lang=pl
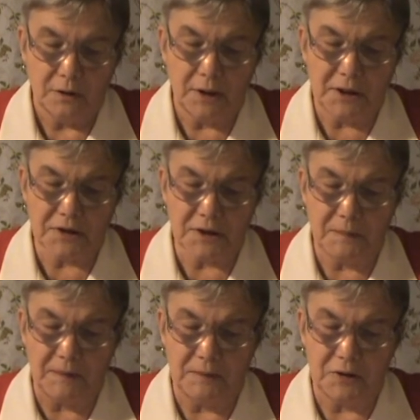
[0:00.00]
Tekst
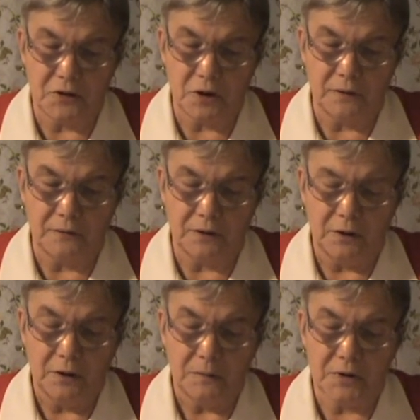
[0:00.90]
pamięciowy.
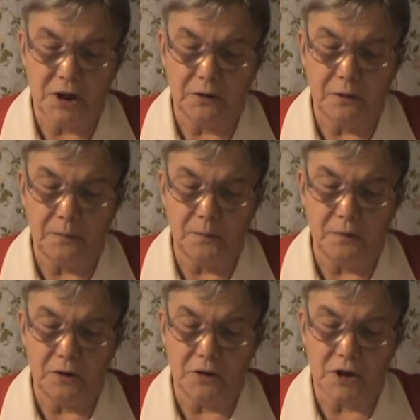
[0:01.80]
Przeto
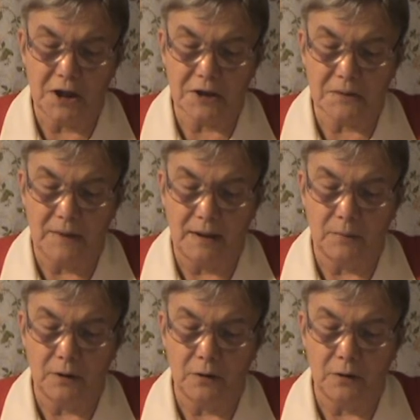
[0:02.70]
póki czas mamy,